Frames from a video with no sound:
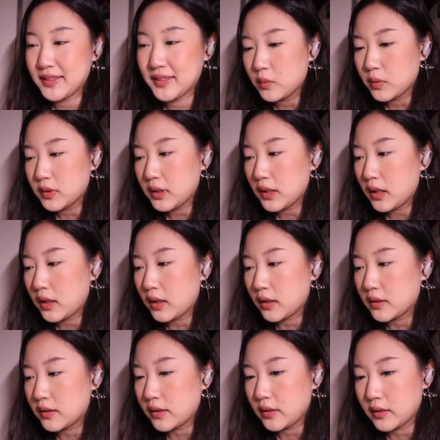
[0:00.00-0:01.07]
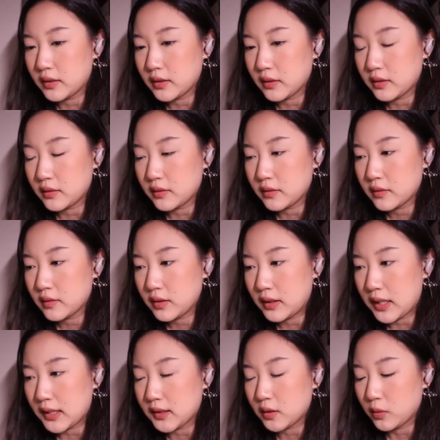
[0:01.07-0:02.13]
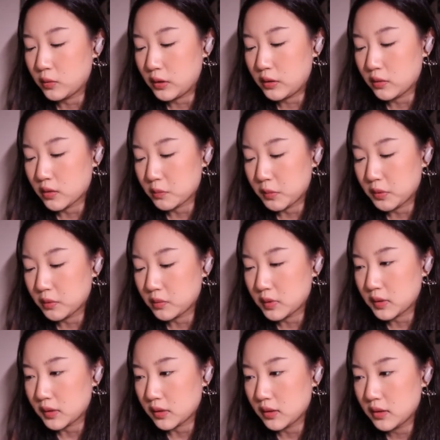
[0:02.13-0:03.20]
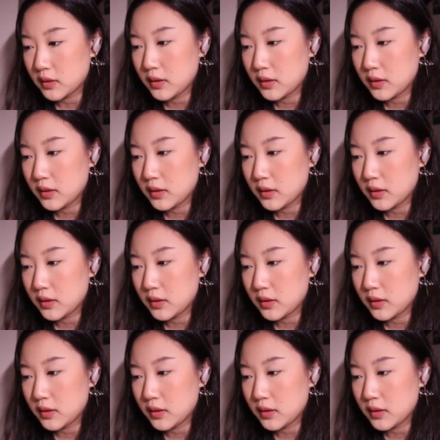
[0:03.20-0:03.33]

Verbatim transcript: 我再看看这个垃圾桶里有什么东西。